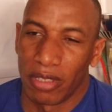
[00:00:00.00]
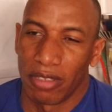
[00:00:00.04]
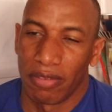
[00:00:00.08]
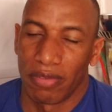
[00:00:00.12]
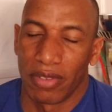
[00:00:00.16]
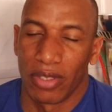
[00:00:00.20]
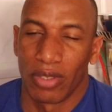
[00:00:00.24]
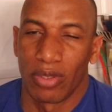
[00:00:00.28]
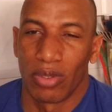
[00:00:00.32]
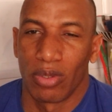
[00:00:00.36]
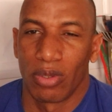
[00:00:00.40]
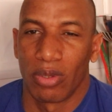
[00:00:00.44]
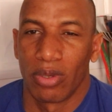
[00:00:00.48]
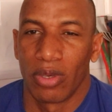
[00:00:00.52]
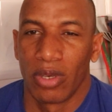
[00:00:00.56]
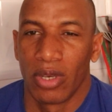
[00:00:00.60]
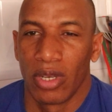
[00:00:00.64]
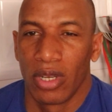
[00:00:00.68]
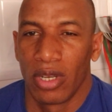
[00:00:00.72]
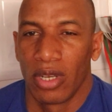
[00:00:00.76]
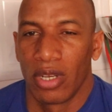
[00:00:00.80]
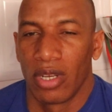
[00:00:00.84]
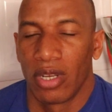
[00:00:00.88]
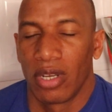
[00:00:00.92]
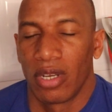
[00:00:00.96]
دي فيديو
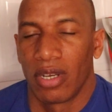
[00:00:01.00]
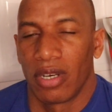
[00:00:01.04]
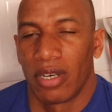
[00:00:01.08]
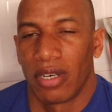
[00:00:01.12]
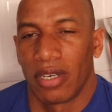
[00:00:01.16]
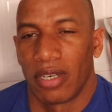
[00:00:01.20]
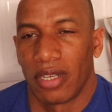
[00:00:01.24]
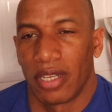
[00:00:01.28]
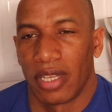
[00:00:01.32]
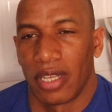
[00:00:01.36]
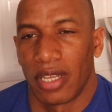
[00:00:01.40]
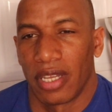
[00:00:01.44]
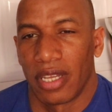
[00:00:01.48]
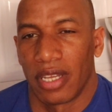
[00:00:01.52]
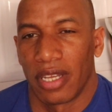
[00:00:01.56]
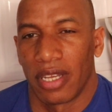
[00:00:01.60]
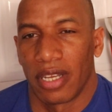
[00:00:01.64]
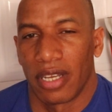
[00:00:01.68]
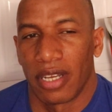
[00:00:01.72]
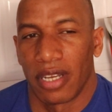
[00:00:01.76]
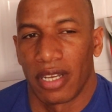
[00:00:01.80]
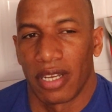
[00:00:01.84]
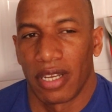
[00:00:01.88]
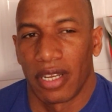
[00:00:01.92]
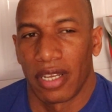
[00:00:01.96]

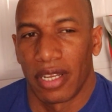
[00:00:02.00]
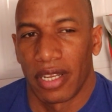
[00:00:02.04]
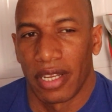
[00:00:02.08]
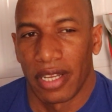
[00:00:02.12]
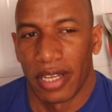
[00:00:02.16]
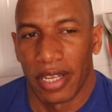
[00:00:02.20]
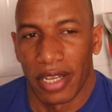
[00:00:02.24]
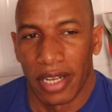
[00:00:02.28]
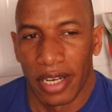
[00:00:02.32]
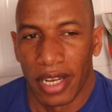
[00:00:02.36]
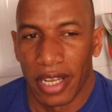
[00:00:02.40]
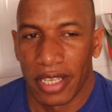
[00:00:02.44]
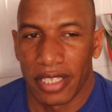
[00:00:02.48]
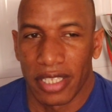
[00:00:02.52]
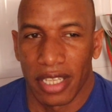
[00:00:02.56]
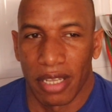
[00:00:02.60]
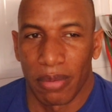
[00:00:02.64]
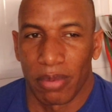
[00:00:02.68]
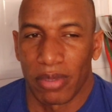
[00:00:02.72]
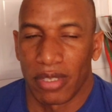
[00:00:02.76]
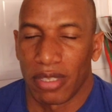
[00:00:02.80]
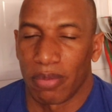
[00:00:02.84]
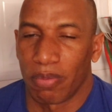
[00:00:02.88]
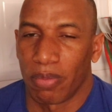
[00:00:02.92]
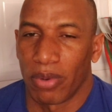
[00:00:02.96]
آه، على حساب
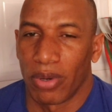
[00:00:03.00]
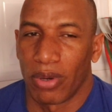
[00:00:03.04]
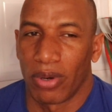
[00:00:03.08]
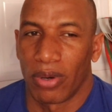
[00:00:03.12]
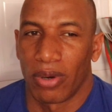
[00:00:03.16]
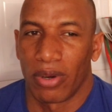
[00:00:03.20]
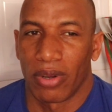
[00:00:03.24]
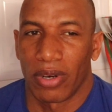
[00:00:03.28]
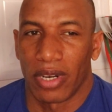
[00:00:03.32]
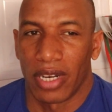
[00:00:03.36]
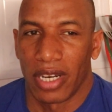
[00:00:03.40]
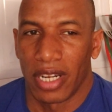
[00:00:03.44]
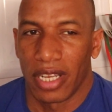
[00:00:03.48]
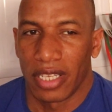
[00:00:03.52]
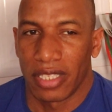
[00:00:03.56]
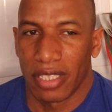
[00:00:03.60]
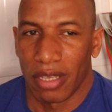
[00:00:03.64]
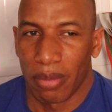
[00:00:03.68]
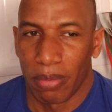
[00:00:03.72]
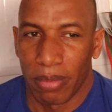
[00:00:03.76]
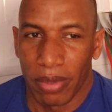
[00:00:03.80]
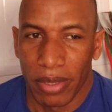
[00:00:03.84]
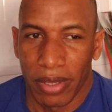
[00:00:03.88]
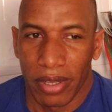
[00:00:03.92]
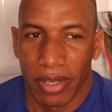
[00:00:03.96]
السبور على
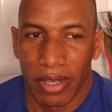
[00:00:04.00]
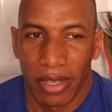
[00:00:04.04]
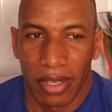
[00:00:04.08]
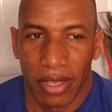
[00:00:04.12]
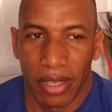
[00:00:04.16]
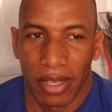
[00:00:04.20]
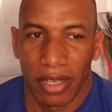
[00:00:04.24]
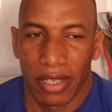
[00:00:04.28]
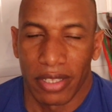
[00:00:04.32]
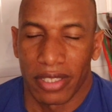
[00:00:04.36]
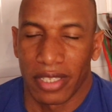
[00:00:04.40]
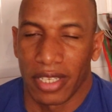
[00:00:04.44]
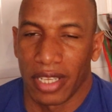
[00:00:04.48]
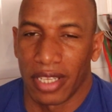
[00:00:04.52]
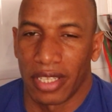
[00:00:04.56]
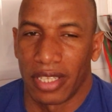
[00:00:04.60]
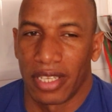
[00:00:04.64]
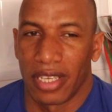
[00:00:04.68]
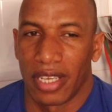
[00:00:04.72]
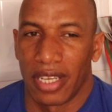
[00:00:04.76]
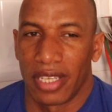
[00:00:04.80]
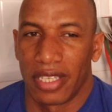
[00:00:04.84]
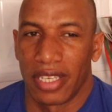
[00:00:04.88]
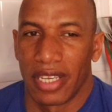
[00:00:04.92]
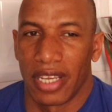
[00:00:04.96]
حساب آه،
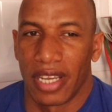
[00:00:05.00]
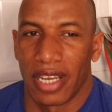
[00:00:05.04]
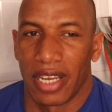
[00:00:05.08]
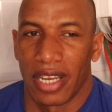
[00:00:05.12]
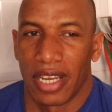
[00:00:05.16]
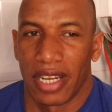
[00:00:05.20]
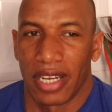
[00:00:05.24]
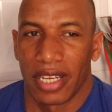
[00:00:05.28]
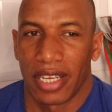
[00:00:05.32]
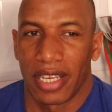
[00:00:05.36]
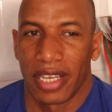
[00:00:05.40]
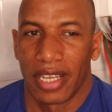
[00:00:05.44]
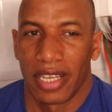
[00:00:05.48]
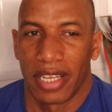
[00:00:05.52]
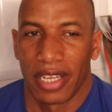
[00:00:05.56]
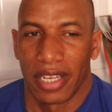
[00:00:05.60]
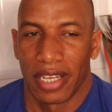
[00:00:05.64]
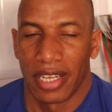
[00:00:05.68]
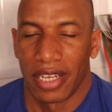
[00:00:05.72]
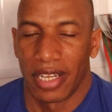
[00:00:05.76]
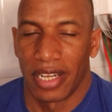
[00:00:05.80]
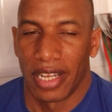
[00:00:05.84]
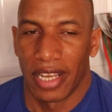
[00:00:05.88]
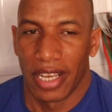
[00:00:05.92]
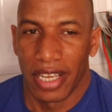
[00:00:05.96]
التغذيه ديالك
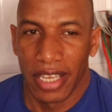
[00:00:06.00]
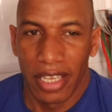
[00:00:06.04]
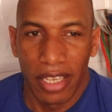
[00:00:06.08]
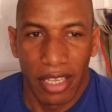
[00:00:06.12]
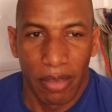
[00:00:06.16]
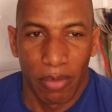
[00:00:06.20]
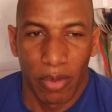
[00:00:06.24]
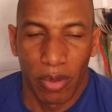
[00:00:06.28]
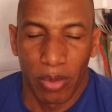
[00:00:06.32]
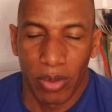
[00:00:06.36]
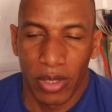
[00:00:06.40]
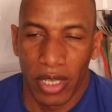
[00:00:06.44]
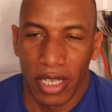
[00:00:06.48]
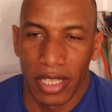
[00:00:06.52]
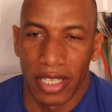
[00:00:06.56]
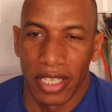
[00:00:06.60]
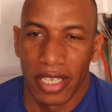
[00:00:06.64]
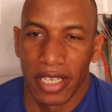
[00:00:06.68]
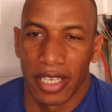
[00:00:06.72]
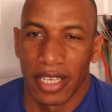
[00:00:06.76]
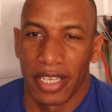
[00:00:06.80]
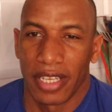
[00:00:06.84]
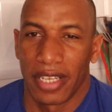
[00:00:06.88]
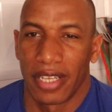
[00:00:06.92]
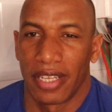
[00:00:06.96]
على اي
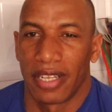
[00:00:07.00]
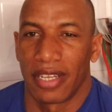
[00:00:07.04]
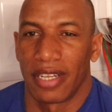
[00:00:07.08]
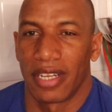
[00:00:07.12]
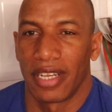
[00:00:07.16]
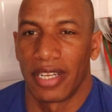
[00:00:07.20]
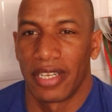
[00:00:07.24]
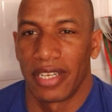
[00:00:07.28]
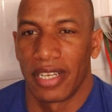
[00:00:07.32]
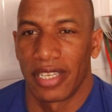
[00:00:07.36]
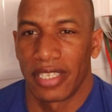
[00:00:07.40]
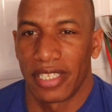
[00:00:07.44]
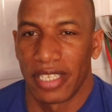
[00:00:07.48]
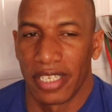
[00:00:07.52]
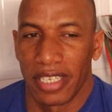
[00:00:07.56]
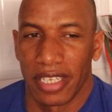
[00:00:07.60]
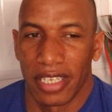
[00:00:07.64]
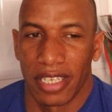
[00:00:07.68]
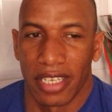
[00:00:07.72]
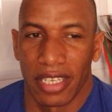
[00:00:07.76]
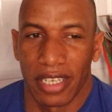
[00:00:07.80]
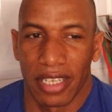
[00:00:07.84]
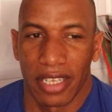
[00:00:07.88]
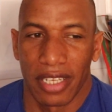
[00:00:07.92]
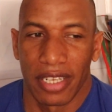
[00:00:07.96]
مبتدئ الناس
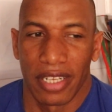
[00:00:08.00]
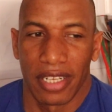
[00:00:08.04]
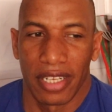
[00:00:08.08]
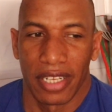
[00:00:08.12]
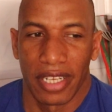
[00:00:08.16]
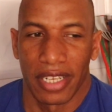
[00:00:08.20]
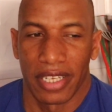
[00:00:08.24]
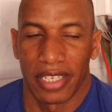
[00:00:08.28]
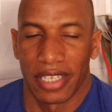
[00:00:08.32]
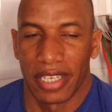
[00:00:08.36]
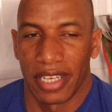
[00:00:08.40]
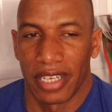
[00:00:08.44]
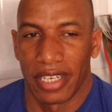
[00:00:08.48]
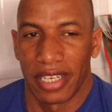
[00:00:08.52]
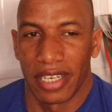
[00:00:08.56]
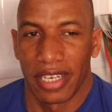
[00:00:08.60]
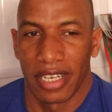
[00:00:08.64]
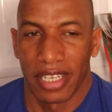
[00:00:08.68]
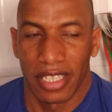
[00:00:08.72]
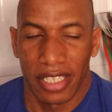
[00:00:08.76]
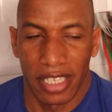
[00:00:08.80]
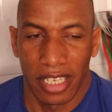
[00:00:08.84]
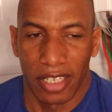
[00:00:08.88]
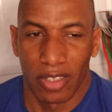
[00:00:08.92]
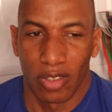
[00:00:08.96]
اللي يعني, يعني
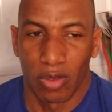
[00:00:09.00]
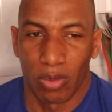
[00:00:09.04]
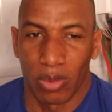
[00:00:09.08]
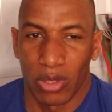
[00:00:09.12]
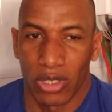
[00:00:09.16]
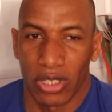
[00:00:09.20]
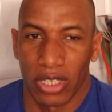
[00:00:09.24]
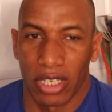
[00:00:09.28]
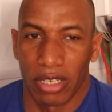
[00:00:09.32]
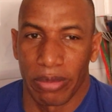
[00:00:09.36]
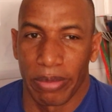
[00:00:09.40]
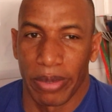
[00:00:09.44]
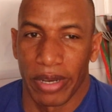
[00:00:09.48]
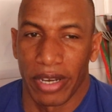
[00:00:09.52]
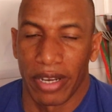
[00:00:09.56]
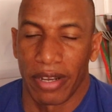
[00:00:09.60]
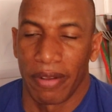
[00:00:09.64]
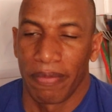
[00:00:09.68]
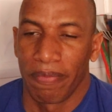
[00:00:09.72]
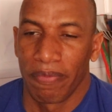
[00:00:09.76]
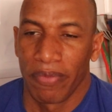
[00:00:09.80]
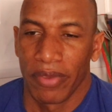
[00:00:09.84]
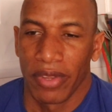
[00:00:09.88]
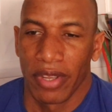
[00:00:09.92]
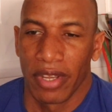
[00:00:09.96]
الناس اللي عندهم تجربه
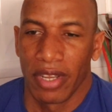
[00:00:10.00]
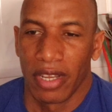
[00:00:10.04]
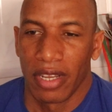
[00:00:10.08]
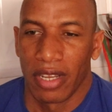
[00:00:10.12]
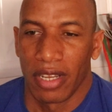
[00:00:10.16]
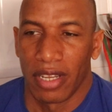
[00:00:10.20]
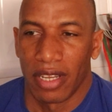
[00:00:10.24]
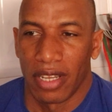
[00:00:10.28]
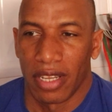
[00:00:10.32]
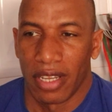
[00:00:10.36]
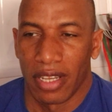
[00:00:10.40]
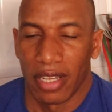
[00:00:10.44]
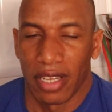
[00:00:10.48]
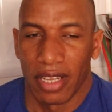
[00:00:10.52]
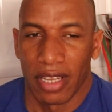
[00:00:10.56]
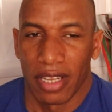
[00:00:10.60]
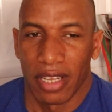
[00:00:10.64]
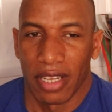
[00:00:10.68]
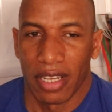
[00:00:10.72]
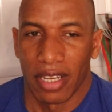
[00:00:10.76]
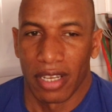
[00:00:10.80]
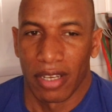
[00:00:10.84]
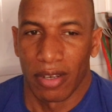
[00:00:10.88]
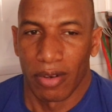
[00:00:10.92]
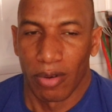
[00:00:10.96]

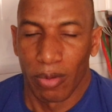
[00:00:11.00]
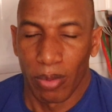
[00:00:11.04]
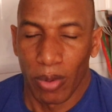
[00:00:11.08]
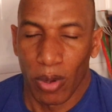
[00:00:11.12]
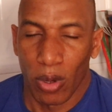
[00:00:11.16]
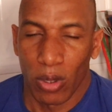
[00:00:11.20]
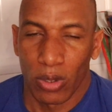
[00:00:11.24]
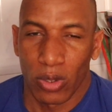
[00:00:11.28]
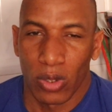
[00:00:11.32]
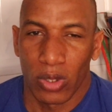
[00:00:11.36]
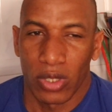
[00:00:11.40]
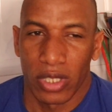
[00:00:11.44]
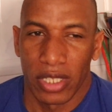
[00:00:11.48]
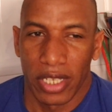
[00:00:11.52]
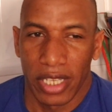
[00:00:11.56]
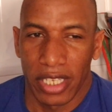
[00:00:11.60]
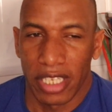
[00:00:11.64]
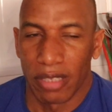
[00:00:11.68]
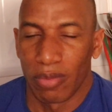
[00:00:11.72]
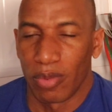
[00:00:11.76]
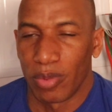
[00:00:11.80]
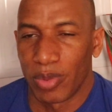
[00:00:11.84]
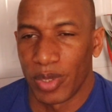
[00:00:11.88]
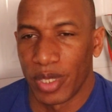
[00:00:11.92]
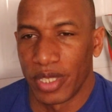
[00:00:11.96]
آه، وبالخصوص الناس
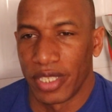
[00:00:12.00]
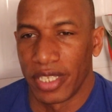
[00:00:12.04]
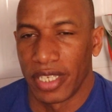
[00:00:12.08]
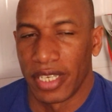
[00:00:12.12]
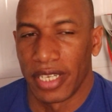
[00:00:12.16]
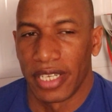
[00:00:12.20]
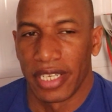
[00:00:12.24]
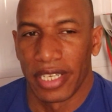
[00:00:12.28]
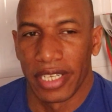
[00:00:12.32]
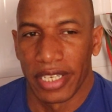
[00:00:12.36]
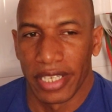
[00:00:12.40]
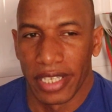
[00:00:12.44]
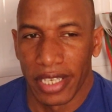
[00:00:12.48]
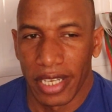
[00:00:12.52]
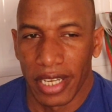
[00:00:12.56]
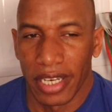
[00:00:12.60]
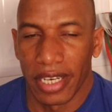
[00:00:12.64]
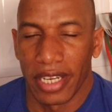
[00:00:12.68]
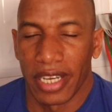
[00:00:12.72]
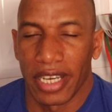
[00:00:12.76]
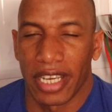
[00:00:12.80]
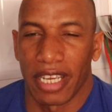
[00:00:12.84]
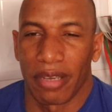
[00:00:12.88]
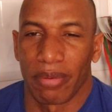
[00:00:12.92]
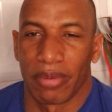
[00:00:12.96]
المبتدئين اللي
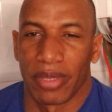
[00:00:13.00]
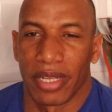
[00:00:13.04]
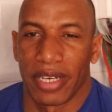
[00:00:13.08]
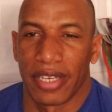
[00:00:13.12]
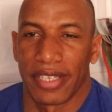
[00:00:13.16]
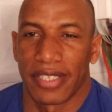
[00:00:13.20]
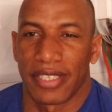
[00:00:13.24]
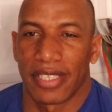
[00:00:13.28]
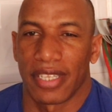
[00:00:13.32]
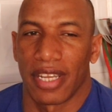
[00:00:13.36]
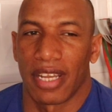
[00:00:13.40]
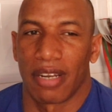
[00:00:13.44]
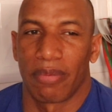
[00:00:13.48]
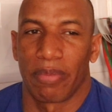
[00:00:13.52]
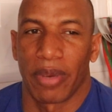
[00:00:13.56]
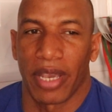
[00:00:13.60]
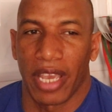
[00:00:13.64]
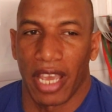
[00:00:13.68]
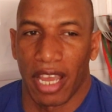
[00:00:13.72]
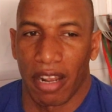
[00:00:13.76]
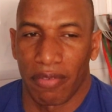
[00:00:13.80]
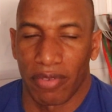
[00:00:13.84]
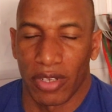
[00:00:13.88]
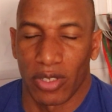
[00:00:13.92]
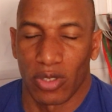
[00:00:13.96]
يلا كيبدا للصال ما
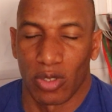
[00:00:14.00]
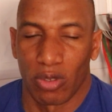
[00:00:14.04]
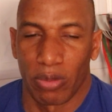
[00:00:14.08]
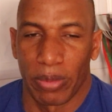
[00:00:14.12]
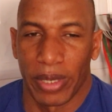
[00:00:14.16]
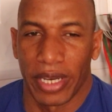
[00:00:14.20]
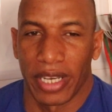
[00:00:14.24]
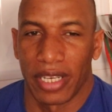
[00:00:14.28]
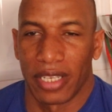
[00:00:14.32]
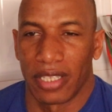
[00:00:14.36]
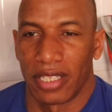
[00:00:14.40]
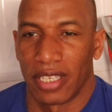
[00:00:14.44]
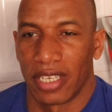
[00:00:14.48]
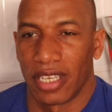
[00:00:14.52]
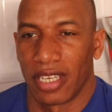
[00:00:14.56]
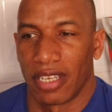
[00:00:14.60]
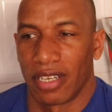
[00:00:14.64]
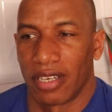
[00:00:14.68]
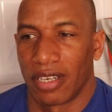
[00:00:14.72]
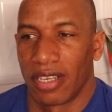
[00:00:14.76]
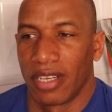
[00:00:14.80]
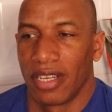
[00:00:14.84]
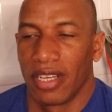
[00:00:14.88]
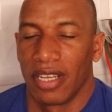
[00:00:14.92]
كيعرفش شنو باغي يدير